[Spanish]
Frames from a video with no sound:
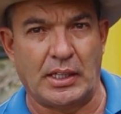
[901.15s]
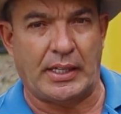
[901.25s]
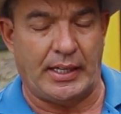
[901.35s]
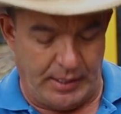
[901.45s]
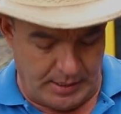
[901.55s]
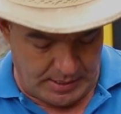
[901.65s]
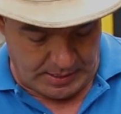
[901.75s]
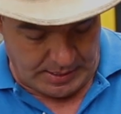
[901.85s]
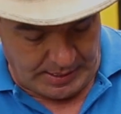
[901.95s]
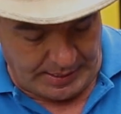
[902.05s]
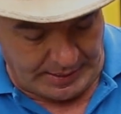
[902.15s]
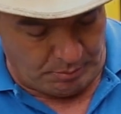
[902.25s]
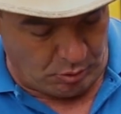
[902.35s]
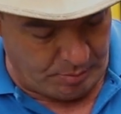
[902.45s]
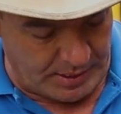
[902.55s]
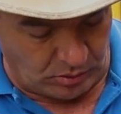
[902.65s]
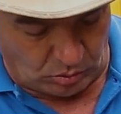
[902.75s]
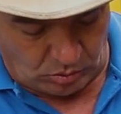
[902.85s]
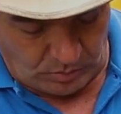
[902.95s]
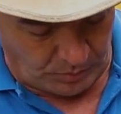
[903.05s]
de que en el
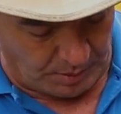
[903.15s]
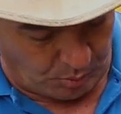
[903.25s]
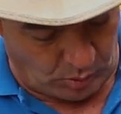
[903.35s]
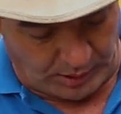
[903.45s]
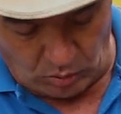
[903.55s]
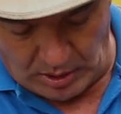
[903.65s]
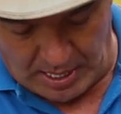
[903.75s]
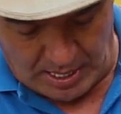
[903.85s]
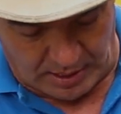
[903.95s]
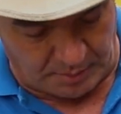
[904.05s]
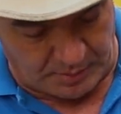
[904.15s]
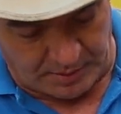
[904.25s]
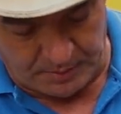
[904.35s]
momento de poner una jáquima,